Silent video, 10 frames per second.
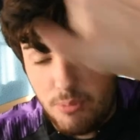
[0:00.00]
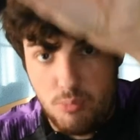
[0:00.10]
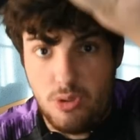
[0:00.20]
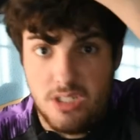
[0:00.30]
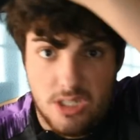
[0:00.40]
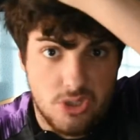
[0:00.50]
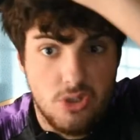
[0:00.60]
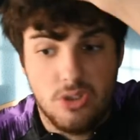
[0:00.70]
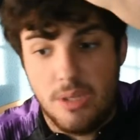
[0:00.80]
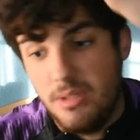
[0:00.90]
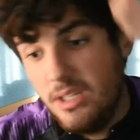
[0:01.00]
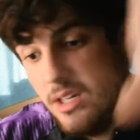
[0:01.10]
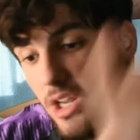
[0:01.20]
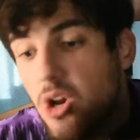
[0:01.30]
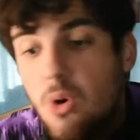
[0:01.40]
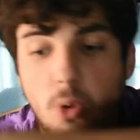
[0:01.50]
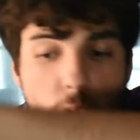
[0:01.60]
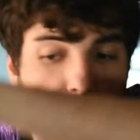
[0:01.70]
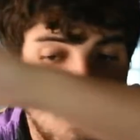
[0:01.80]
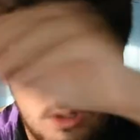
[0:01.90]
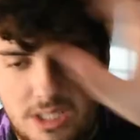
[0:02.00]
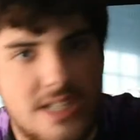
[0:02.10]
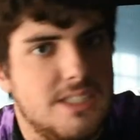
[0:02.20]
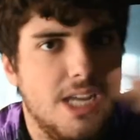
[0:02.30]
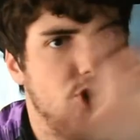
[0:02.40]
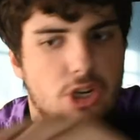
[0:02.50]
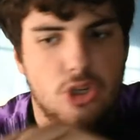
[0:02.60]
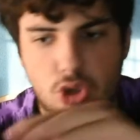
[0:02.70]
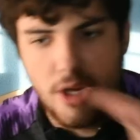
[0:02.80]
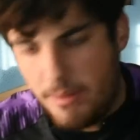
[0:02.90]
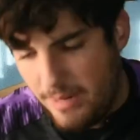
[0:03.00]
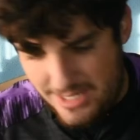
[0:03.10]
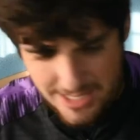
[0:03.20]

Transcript: pero porque se lesionó también, luego, y ya está, o sea, no tocaba más,